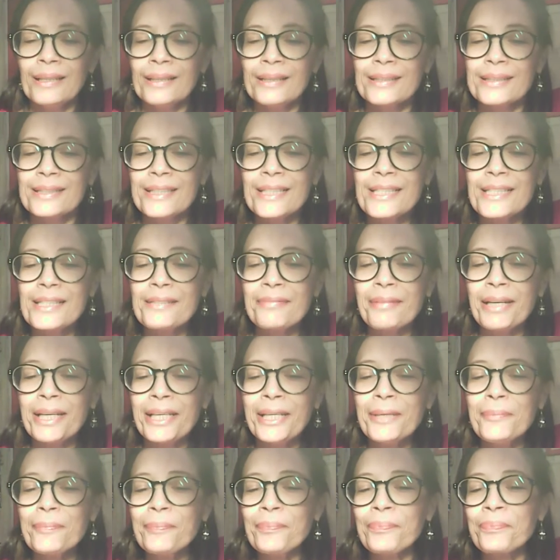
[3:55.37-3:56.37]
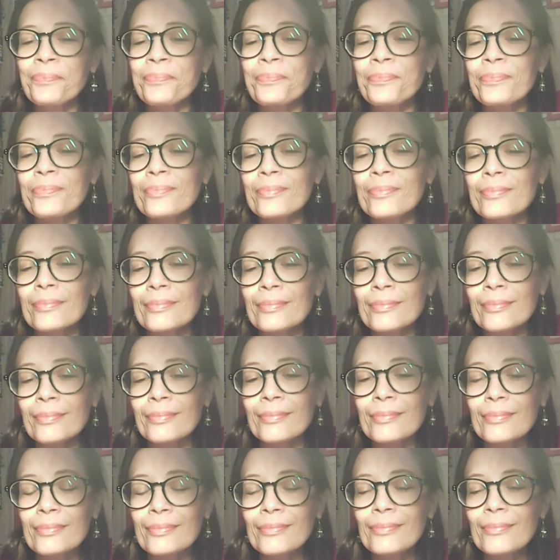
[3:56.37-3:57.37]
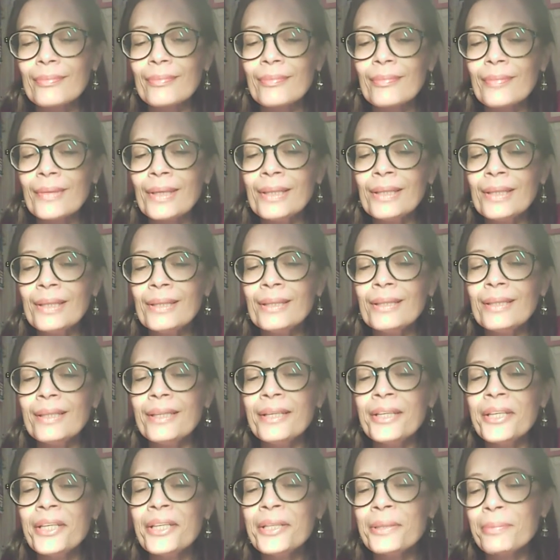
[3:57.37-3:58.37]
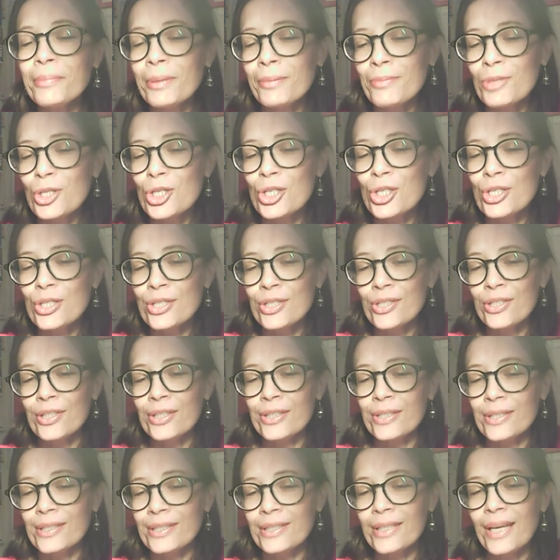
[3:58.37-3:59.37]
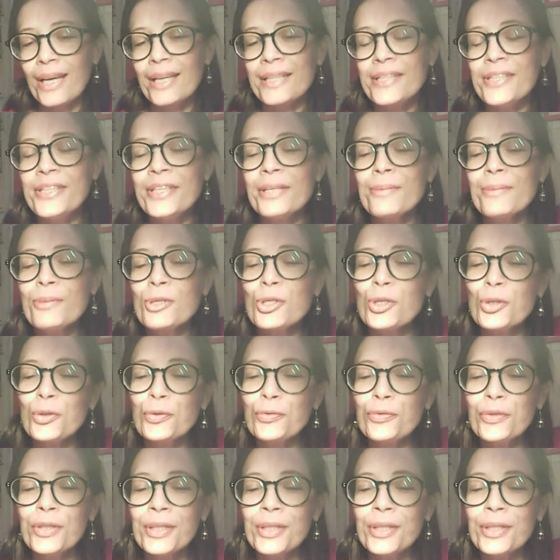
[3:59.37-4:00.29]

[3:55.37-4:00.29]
за своим Э, ритмом жизни, за тем, что вы